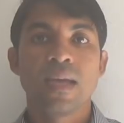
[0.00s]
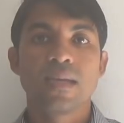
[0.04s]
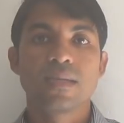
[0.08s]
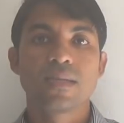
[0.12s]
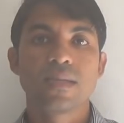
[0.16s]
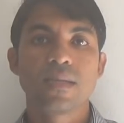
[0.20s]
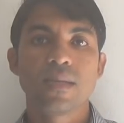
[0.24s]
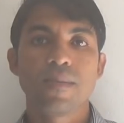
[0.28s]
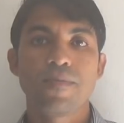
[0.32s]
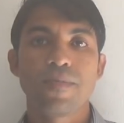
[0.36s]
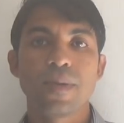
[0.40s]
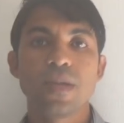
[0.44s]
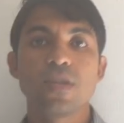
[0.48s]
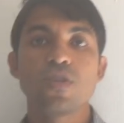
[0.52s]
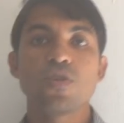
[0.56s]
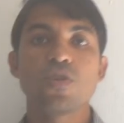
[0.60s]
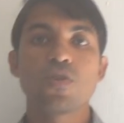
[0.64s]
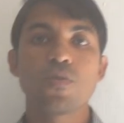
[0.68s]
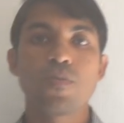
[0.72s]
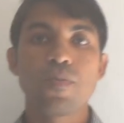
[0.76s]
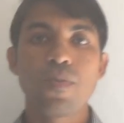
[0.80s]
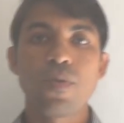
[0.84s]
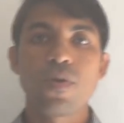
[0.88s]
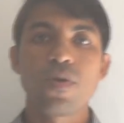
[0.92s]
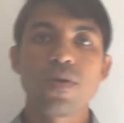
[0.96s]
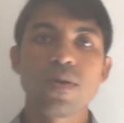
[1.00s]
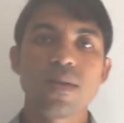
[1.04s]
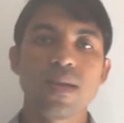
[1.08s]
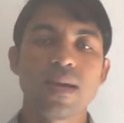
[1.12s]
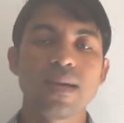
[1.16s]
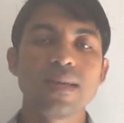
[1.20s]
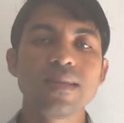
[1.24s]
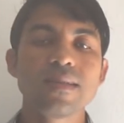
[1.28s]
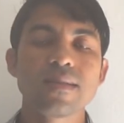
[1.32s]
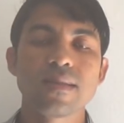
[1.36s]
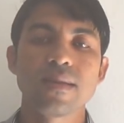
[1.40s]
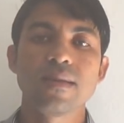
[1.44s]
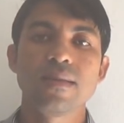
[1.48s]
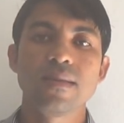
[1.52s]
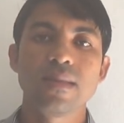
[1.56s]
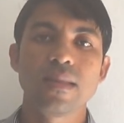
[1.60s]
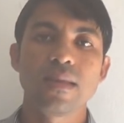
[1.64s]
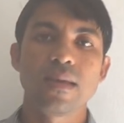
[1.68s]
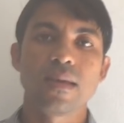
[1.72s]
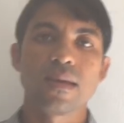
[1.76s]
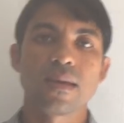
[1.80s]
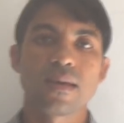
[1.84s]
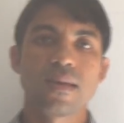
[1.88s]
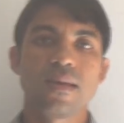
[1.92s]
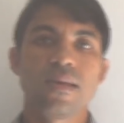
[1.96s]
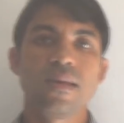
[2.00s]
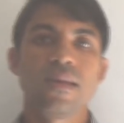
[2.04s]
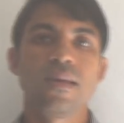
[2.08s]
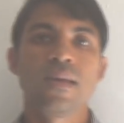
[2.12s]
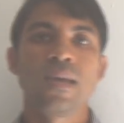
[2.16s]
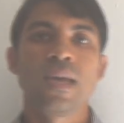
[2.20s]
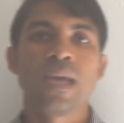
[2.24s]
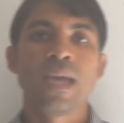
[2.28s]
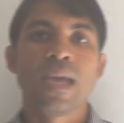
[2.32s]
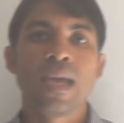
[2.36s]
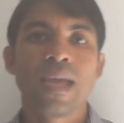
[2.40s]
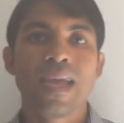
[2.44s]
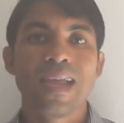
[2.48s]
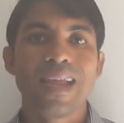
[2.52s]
se predisponha a entender que